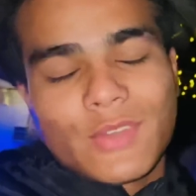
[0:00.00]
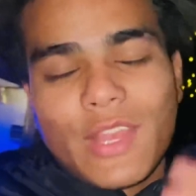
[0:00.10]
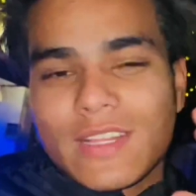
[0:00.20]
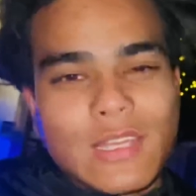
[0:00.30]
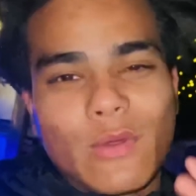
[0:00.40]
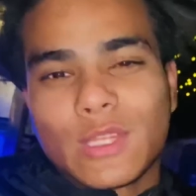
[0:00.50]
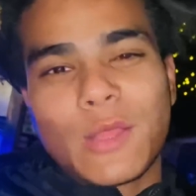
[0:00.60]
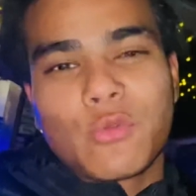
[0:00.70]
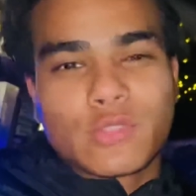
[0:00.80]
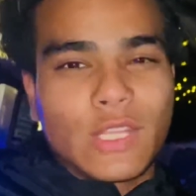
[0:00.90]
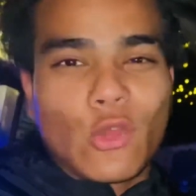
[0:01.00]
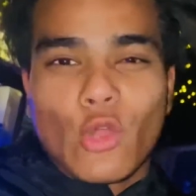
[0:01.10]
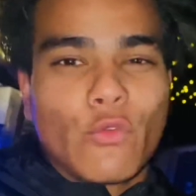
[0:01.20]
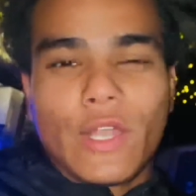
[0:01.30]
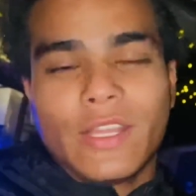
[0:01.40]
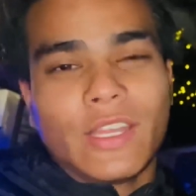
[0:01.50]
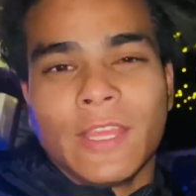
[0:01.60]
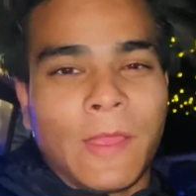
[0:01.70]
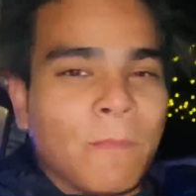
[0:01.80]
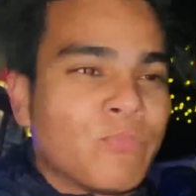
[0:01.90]
नेक्स्ट लेवल था उसके लिए कोई वर्ड नहीं
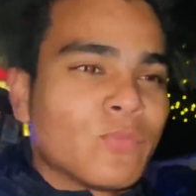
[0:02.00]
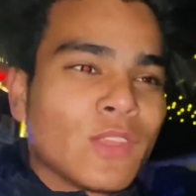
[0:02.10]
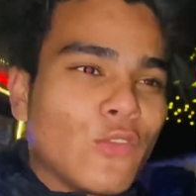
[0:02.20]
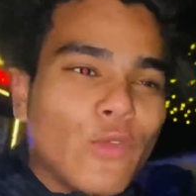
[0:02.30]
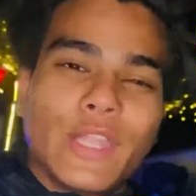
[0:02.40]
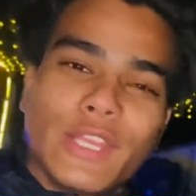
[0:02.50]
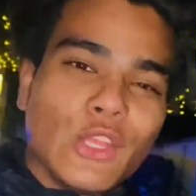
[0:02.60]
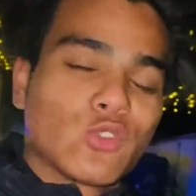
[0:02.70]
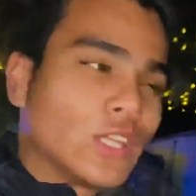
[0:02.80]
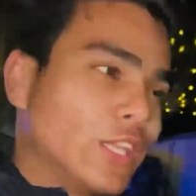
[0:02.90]
है वर्ड ही नहीं है उसके